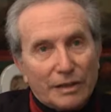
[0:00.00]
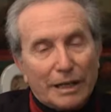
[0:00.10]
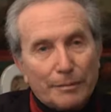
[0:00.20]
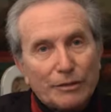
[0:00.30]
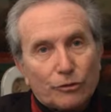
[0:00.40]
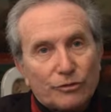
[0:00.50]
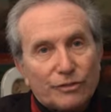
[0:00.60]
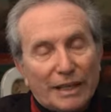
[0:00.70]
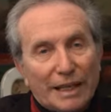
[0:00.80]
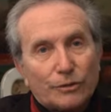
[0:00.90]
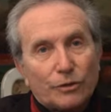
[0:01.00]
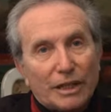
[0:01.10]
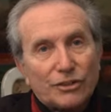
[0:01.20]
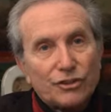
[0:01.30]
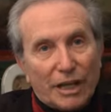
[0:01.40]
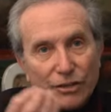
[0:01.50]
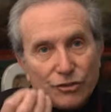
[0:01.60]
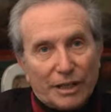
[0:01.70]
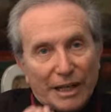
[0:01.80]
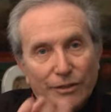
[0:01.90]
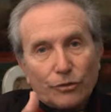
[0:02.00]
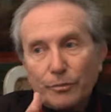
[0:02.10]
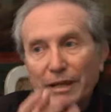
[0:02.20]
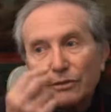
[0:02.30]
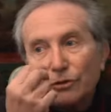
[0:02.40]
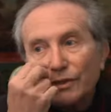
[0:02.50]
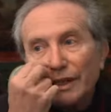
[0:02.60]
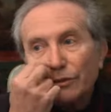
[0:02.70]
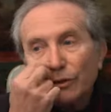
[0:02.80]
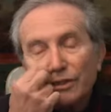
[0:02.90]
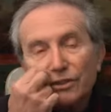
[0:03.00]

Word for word: l'elemento segnato da Sciascia, l'argomento segnato da